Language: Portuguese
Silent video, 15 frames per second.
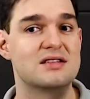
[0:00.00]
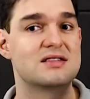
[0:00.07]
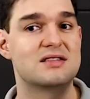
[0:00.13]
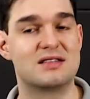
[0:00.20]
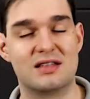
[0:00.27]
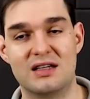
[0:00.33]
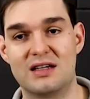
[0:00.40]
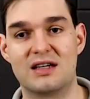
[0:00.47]

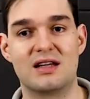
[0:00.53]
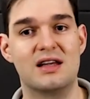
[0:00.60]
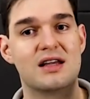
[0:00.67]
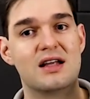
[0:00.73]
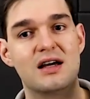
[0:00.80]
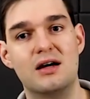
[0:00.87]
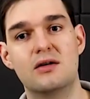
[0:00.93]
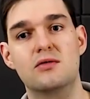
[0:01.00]
sim, que
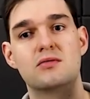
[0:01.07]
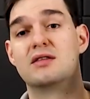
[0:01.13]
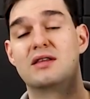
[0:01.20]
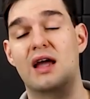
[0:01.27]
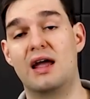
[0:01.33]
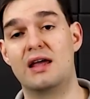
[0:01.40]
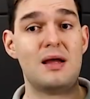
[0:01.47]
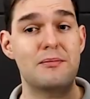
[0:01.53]
não
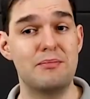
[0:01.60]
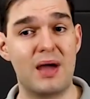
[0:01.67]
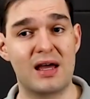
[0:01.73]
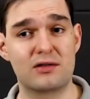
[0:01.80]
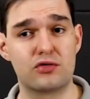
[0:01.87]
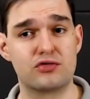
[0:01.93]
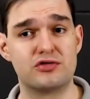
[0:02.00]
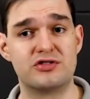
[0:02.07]
têm
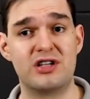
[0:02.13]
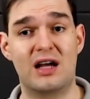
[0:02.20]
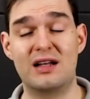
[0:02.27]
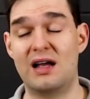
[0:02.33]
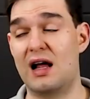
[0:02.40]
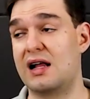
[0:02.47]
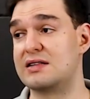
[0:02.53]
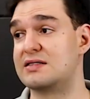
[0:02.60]
método de
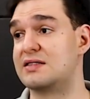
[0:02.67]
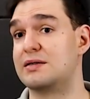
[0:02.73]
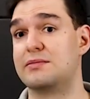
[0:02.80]
análise,